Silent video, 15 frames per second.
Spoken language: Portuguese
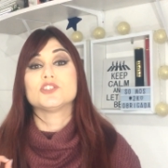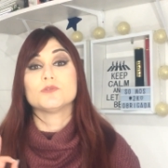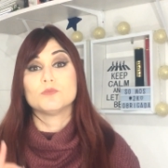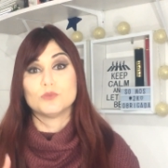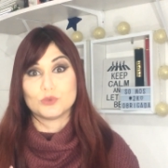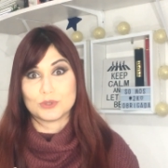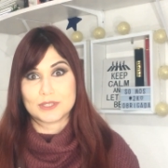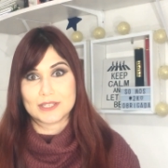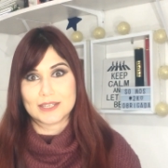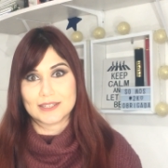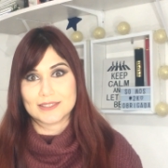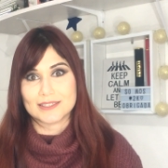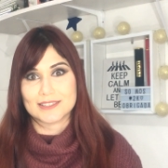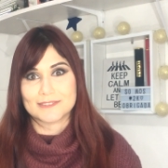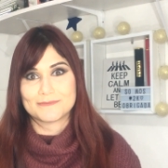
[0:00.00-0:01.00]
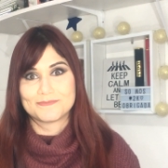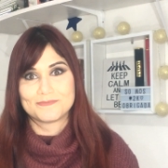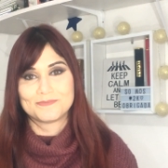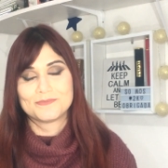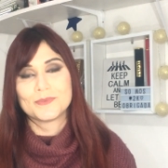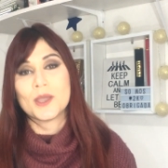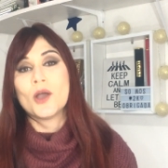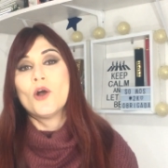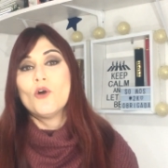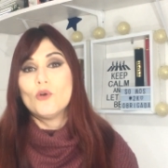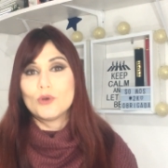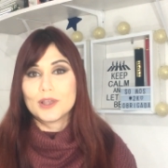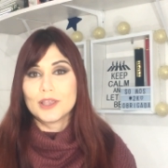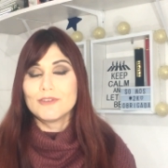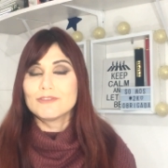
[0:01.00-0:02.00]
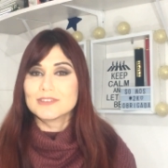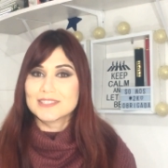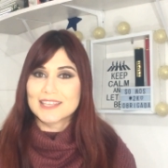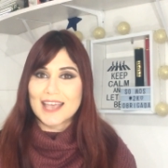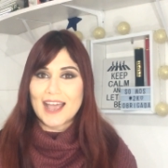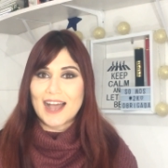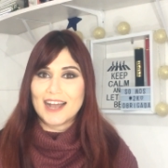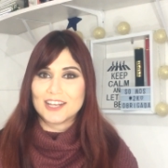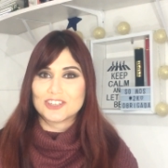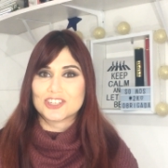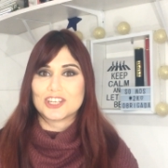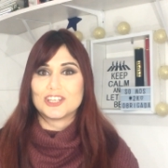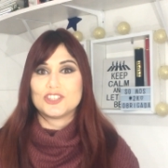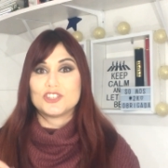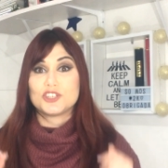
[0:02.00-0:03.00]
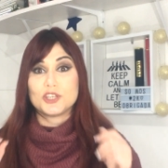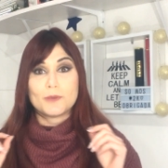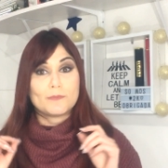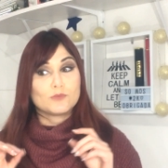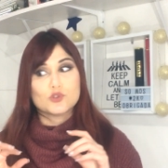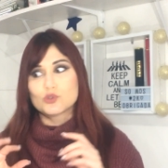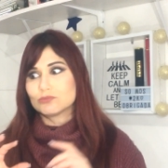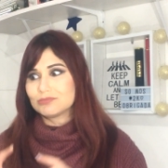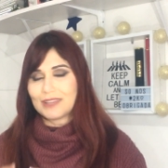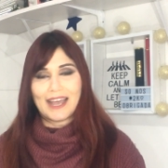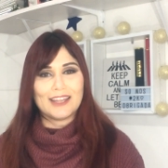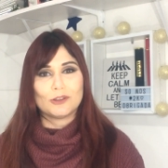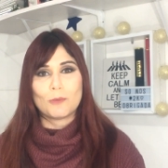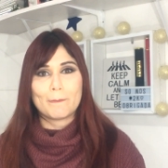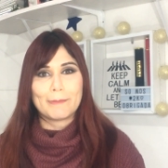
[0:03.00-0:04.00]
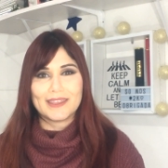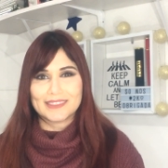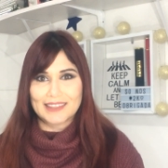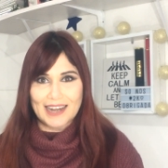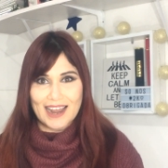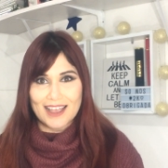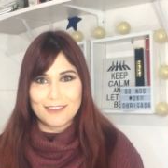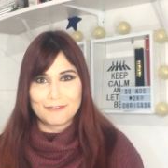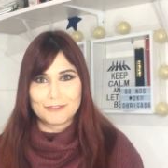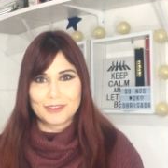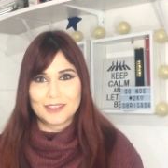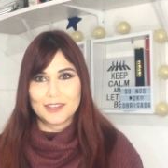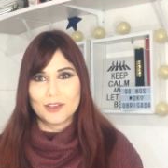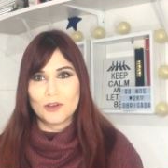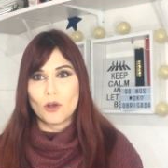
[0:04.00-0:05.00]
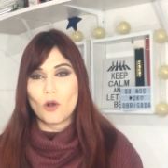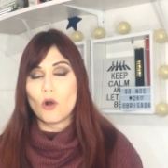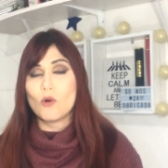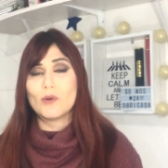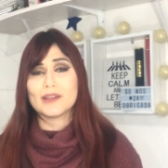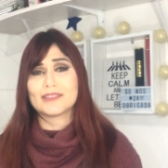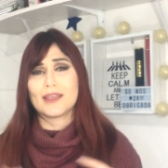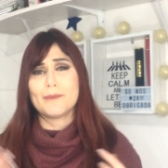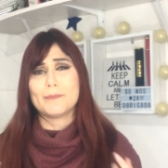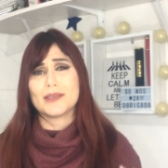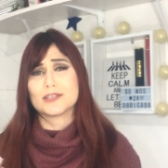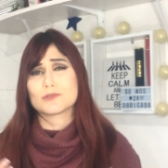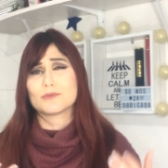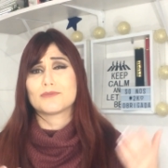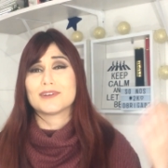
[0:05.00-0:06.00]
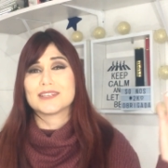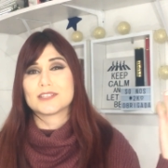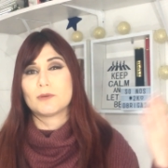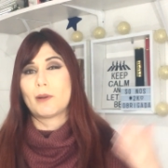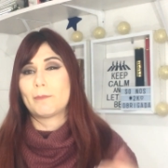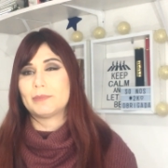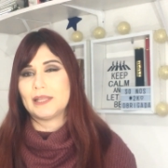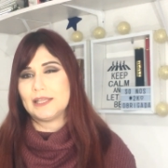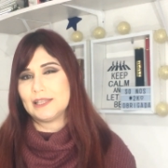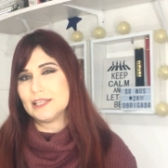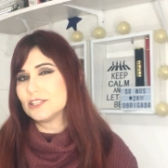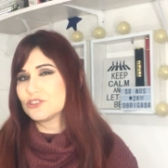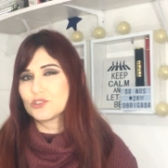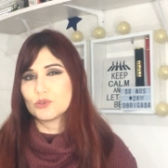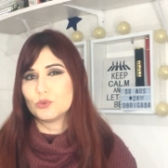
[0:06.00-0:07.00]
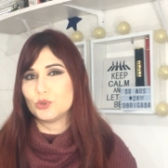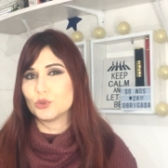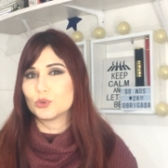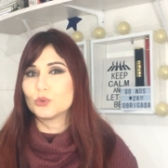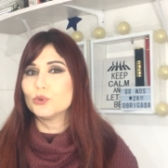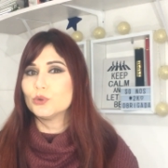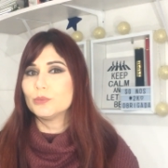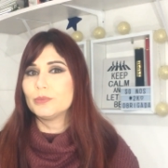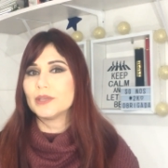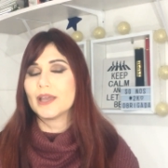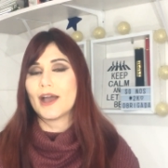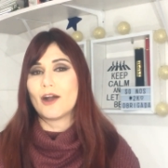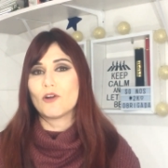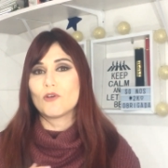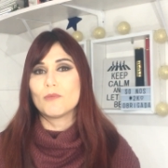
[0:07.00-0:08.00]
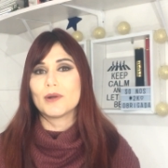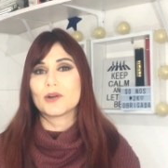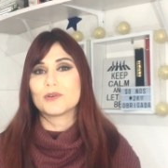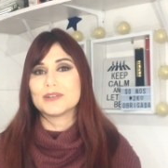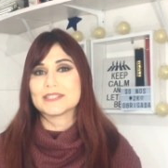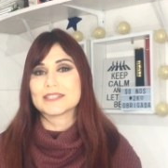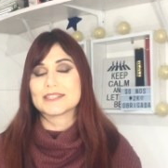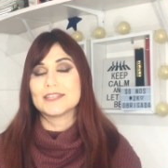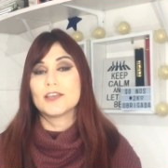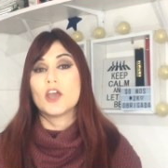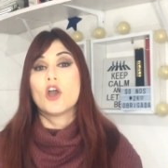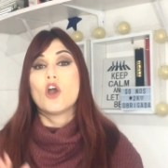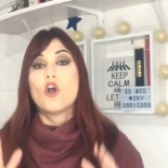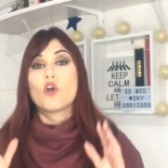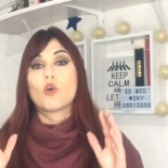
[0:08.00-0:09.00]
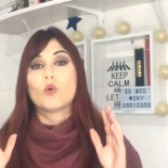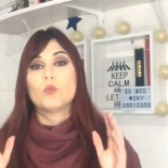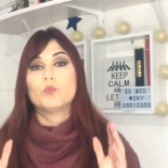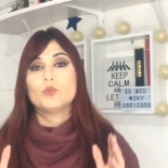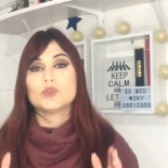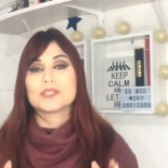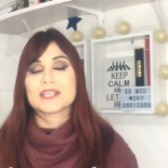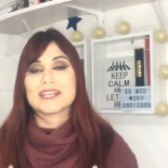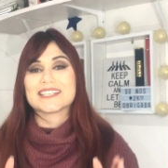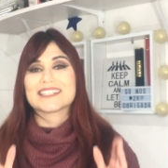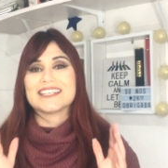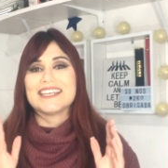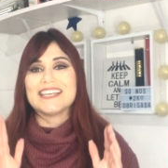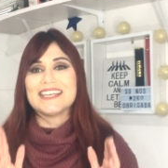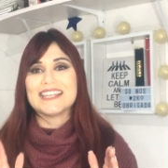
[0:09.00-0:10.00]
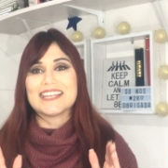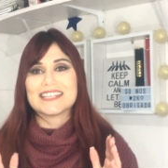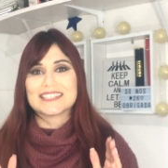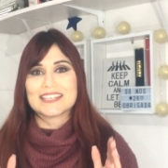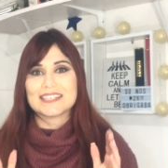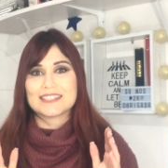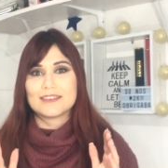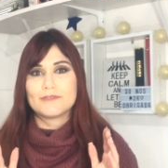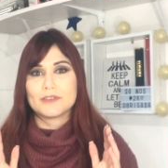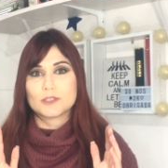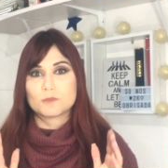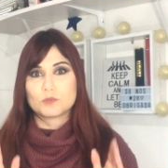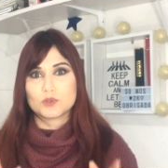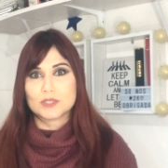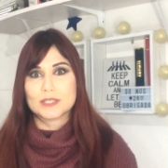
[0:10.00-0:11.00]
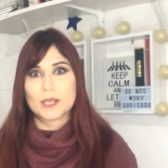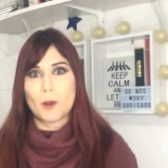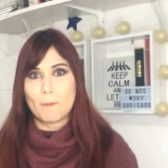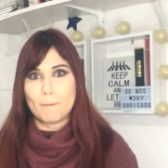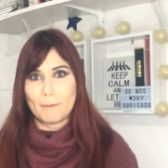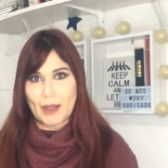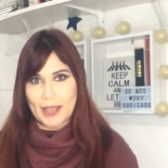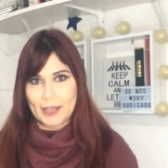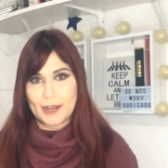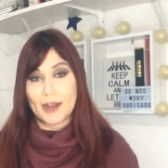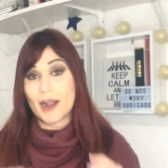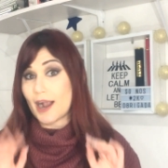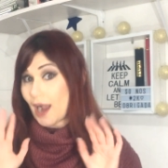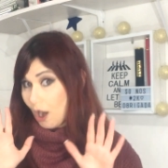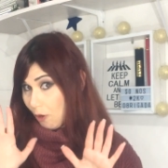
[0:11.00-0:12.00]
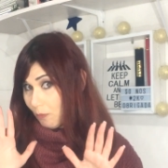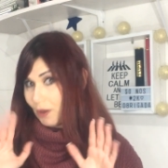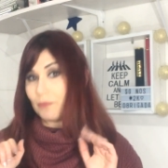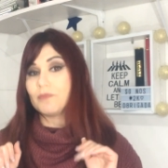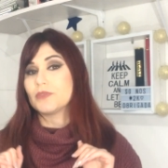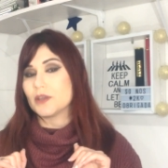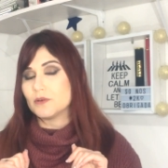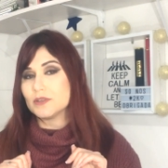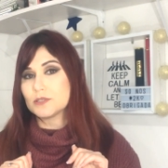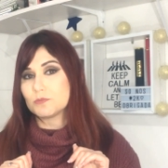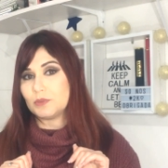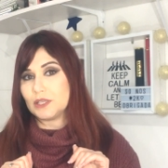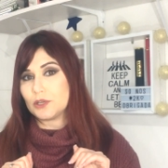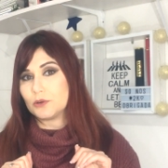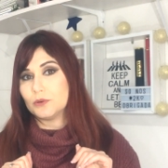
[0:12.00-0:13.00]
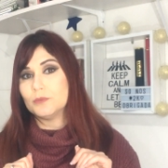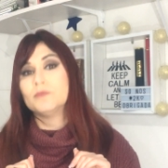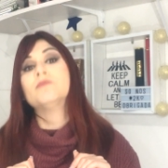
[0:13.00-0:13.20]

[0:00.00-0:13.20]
de músicas. O que você acha de juntar num pendrive ou até mesmo fazer uma playlist no YouTube, alguma coisa assim, com músicas inesquecíveis para o seu pai? Calma, eu explico.